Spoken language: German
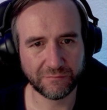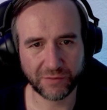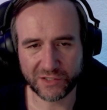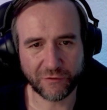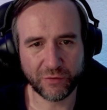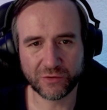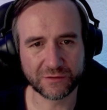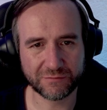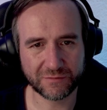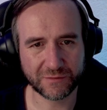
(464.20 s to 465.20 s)
Bring's auf den Punkt.
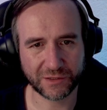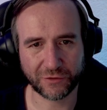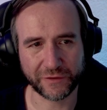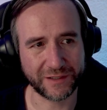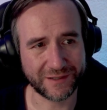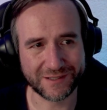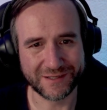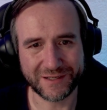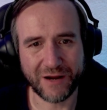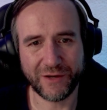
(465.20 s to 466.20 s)
Es
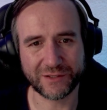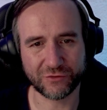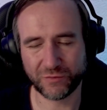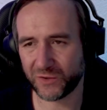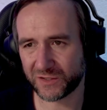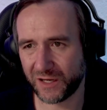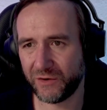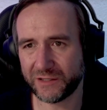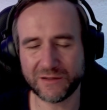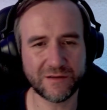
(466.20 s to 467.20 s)
sind Character. Du brauchst
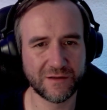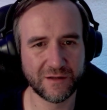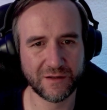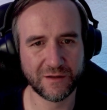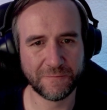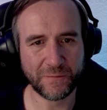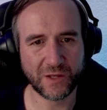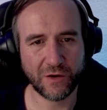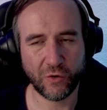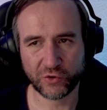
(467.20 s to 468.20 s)
Character.
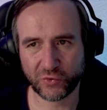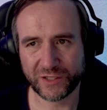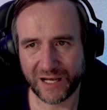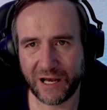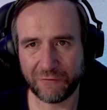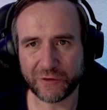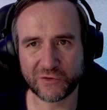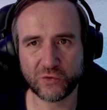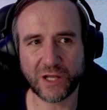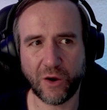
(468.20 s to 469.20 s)
Und Tony Khan
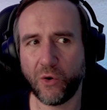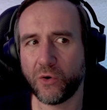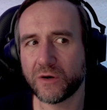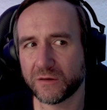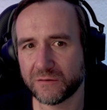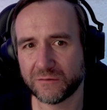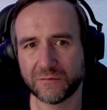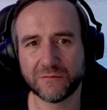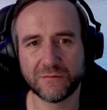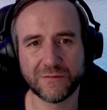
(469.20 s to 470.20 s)
versucht auch,
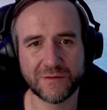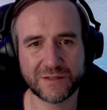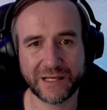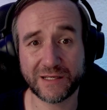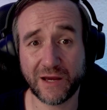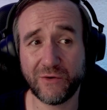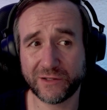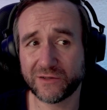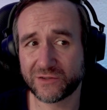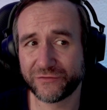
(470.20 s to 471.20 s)
seinen
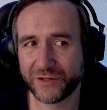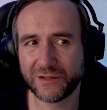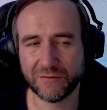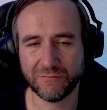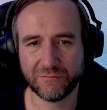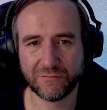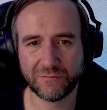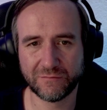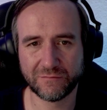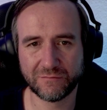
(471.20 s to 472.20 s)
Character zu finden.
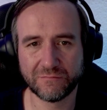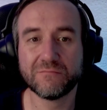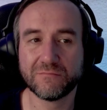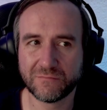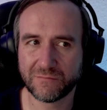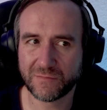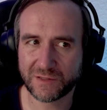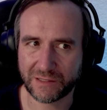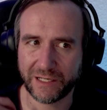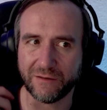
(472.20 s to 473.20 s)

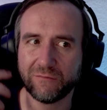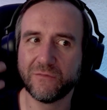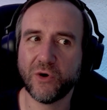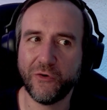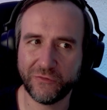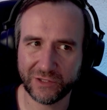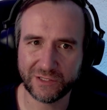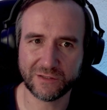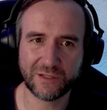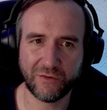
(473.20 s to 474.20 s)
Seinen
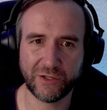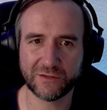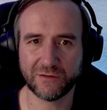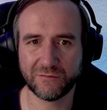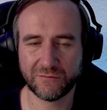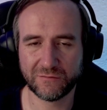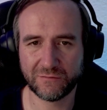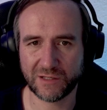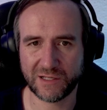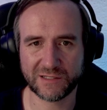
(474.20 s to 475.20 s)
öffentlichen Character.
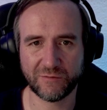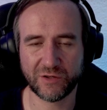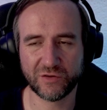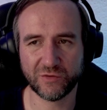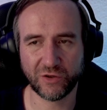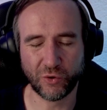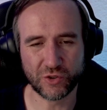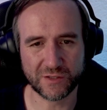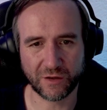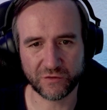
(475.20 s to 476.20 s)
Das lässt aber nicht unbedingt
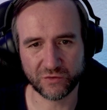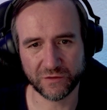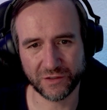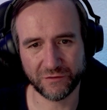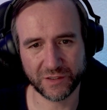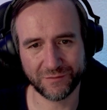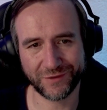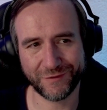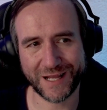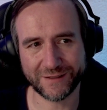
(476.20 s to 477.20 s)
Rückschlüsse darauf zu, wie er, wie er im
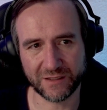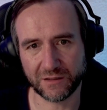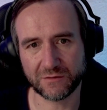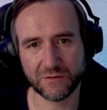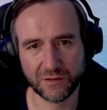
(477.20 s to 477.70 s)
Privaten tickt.